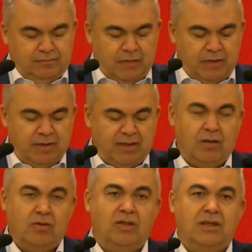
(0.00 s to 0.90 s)

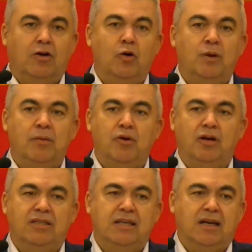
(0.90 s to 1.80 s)
pavimentado con el trabajo
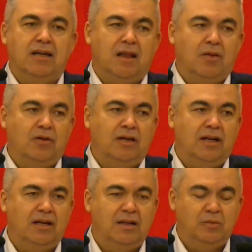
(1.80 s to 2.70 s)
previo que se ha realizado en
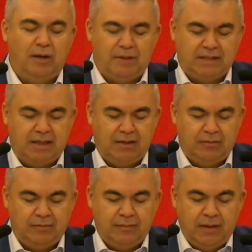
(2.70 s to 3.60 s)
la legislatura pasada.
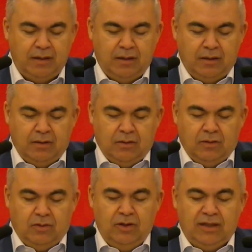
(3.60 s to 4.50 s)
¿no?
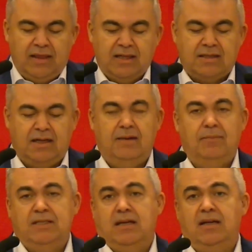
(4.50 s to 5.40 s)
Hoy, gracias a
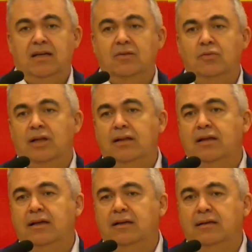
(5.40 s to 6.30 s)
la pasada legislatura
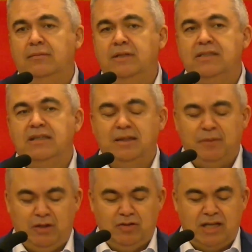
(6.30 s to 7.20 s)
del
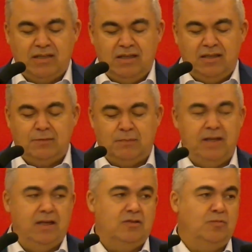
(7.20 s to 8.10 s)
presidente Pedro Sánchez,
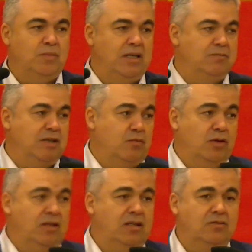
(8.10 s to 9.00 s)
España es un país más
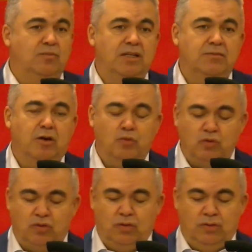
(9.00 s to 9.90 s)
fuerte y es un país más
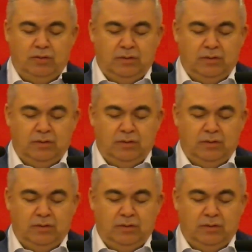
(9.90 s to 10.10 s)
robusto.